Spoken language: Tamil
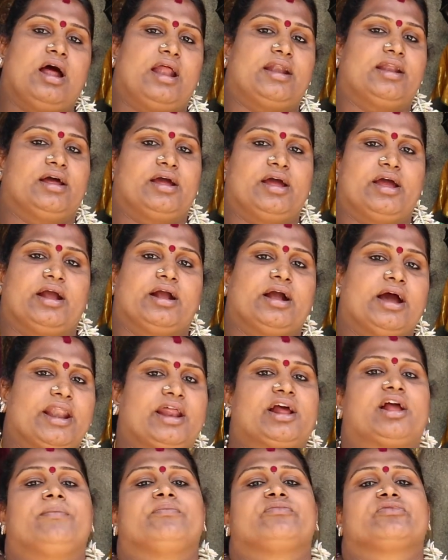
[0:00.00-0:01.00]
அந்த
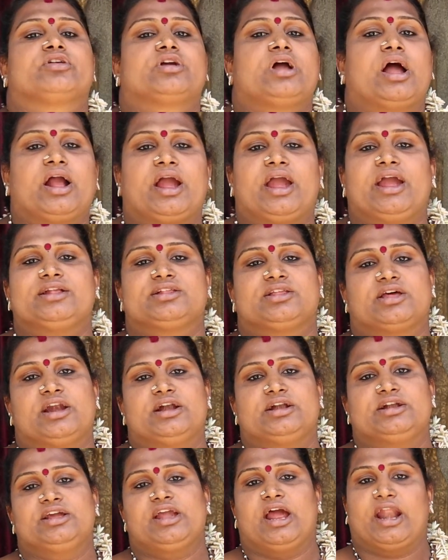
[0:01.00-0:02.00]
கரகம் கங்கை
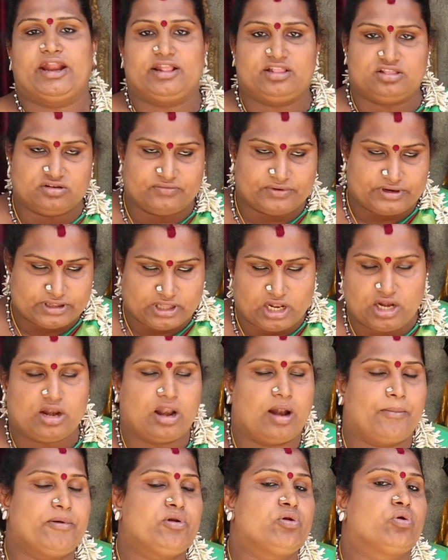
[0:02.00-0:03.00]
திரட்டி அழைத்து வருதல்
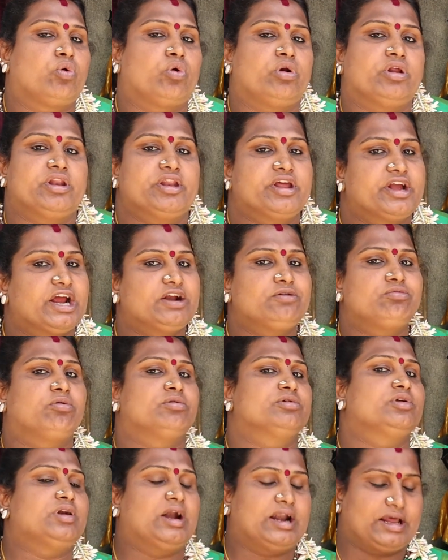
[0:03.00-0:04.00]
அப்படின்னு இருக்கக்கூடிய நிகழ்வு
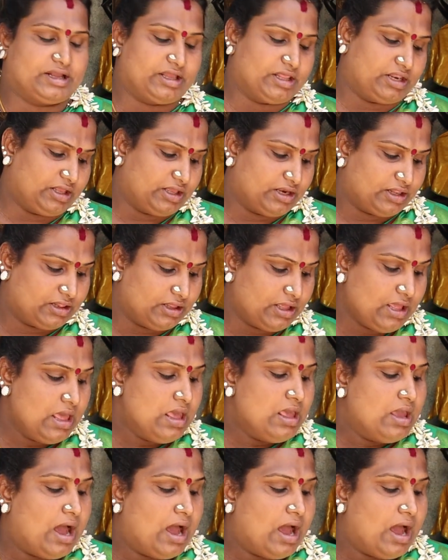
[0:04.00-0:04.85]
வந்து நடக்க இருக்கிறது